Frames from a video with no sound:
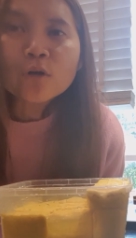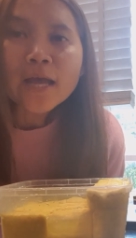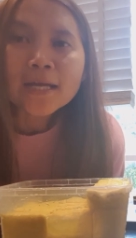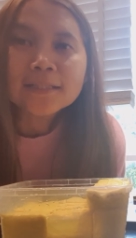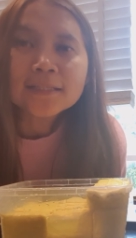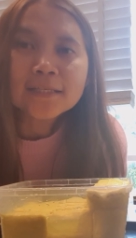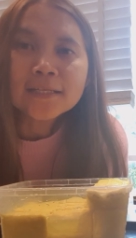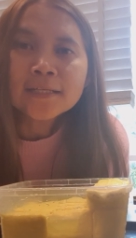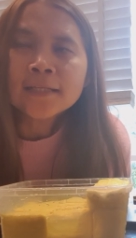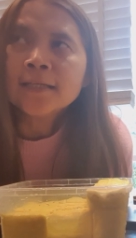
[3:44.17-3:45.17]

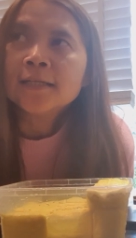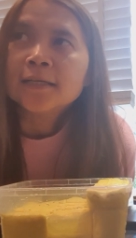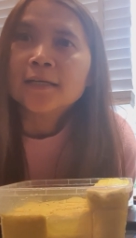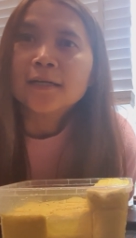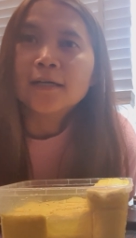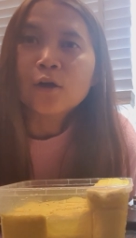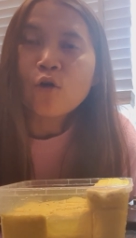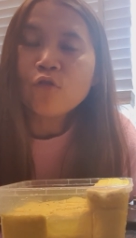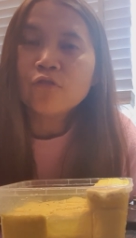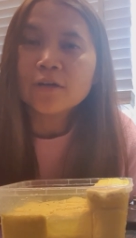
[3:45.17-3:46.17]
liatin uh,
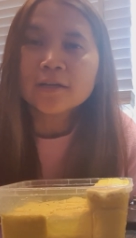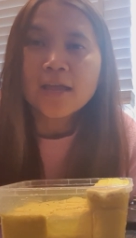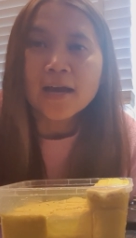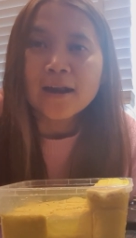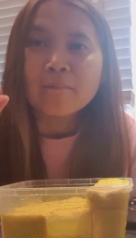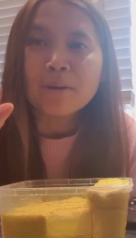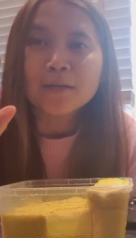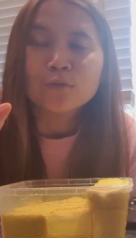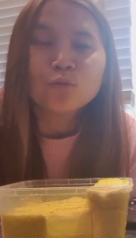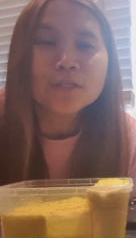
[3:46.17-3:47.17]
cover yang
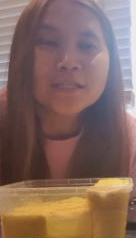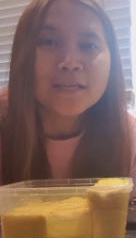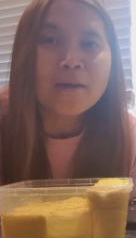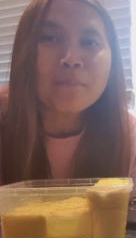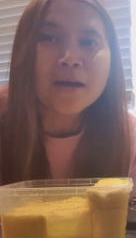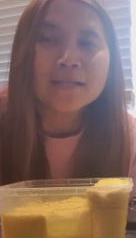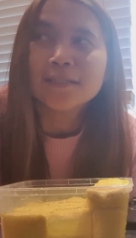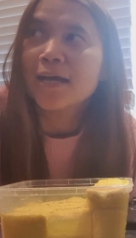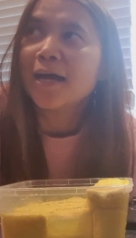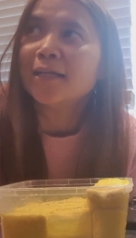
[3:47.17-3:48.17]
8 itu isinya apa
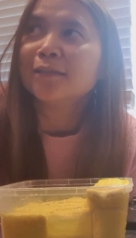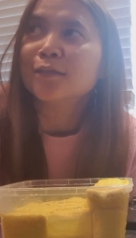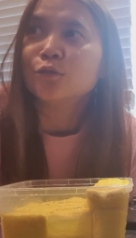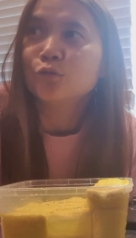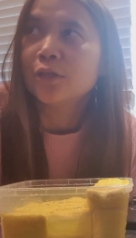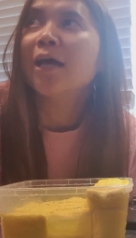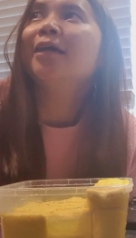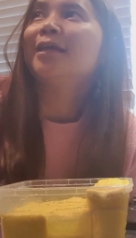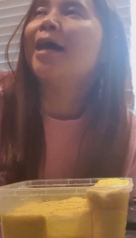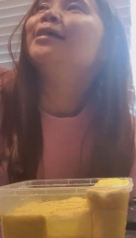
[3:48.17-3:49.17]
aja
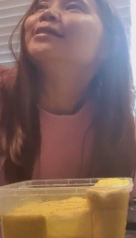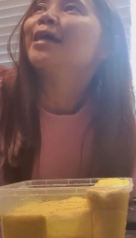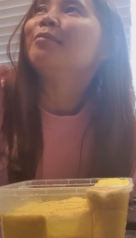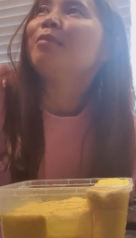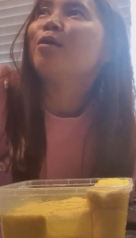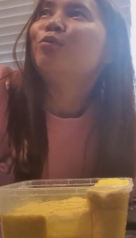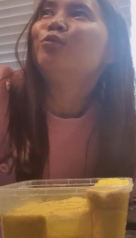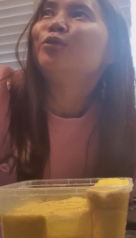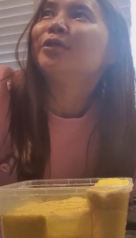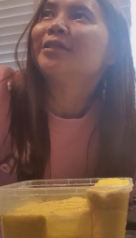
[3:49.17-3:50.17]
tentunya ya saya mau
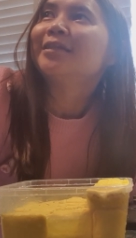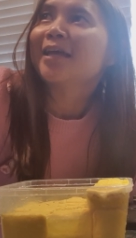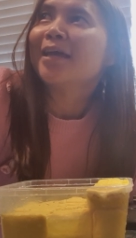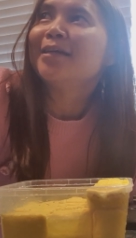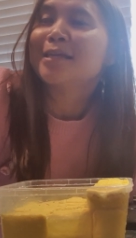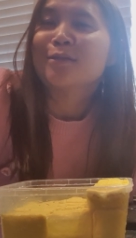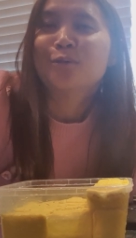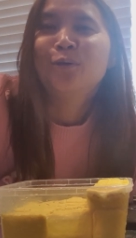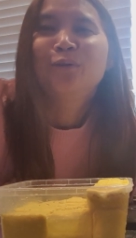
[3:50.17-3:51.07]
teh satu